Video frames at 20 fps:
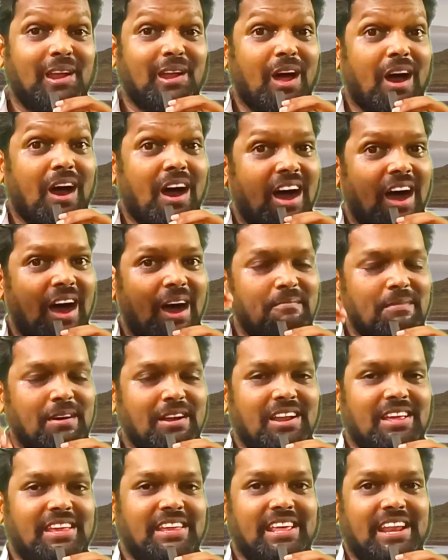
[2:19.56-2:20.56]
எல்லாம்
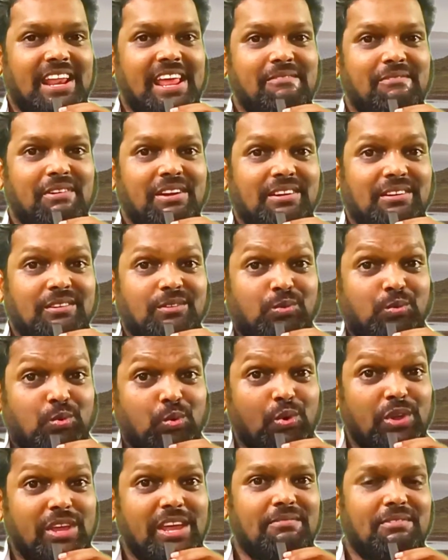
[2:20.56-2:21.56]
அல்ல இறைவன்
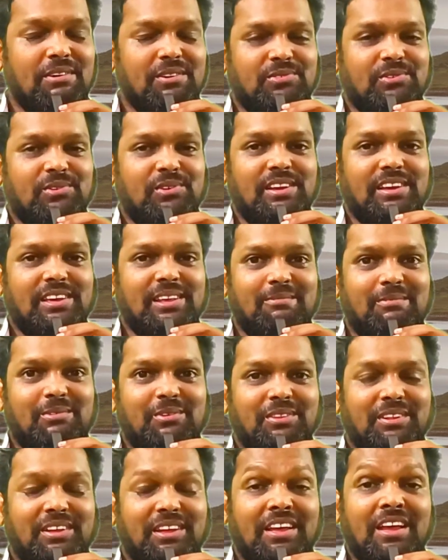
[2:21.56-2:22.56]
தூயவர் சொல்லுகிற
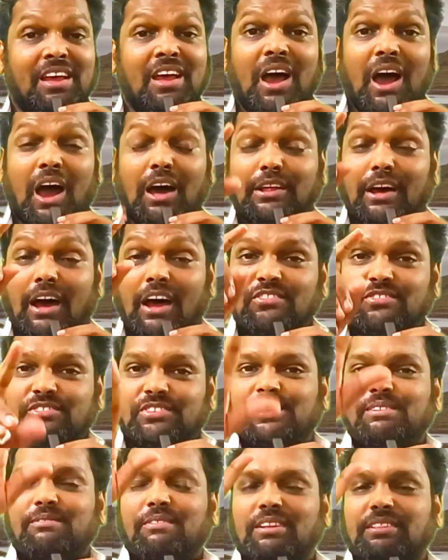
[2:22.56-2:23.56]
பொழுது அது
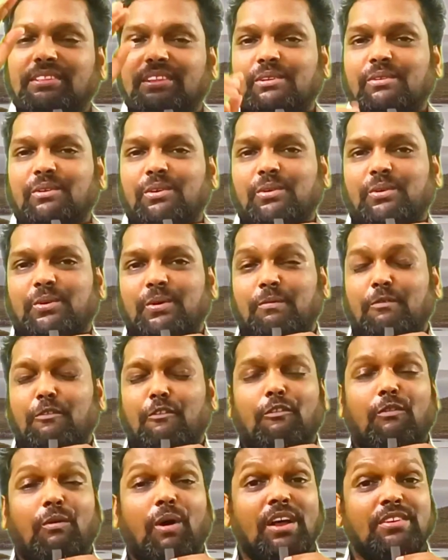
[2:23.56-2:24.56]
ஆசீர்வாதத்தை கொடுக்கும்
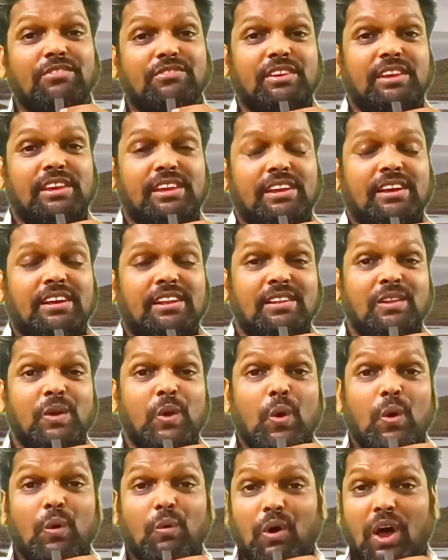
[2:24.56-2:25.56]
வாசியுங்கள்
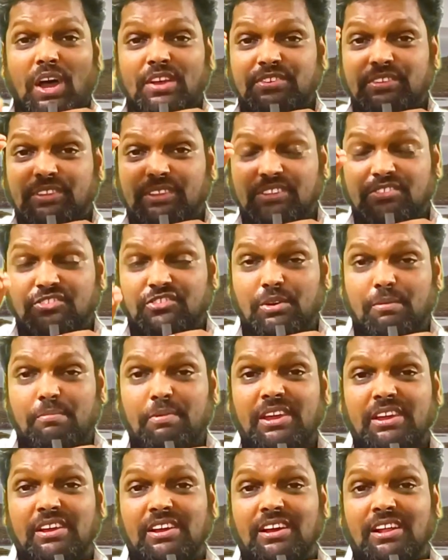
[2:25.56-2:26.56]
வாசித்து
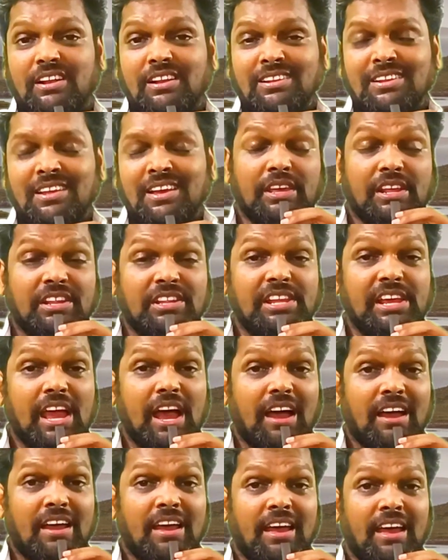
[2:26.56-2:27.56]
ஜபியுங்கள்
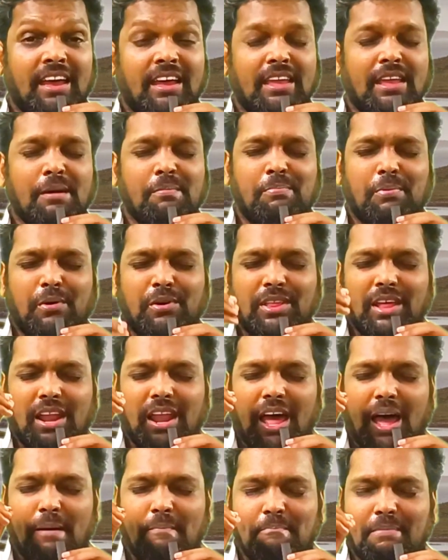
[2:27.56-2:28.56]
இறுதியாக
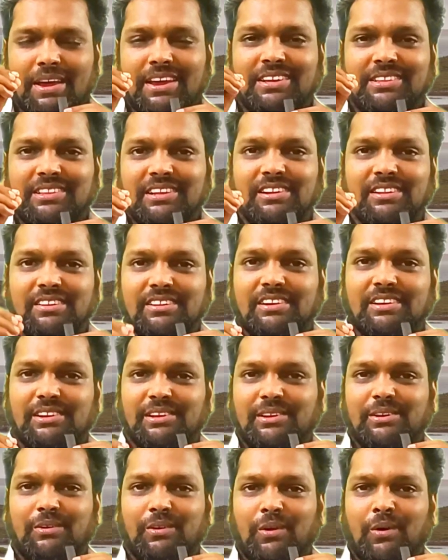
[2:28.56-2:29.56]
எப்பொழுதெல்லாம் பயத்தில்
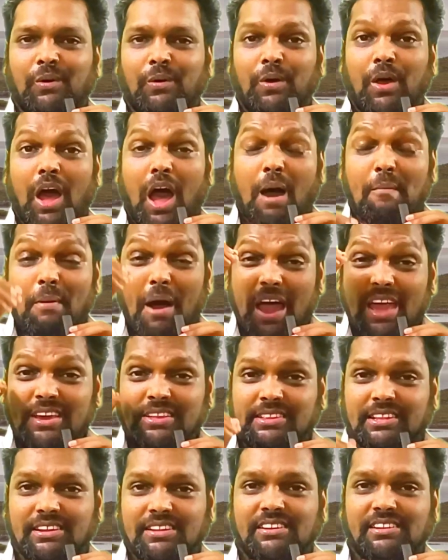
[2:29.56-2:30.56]
இருக்கிறீர்களோ
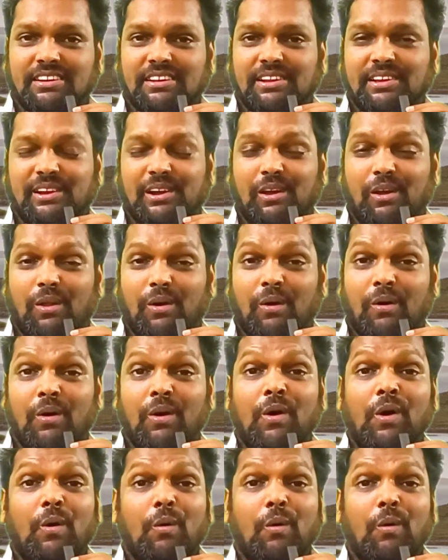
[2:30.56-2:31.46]
அபாயத்தில் இருக்கிறீர்களோ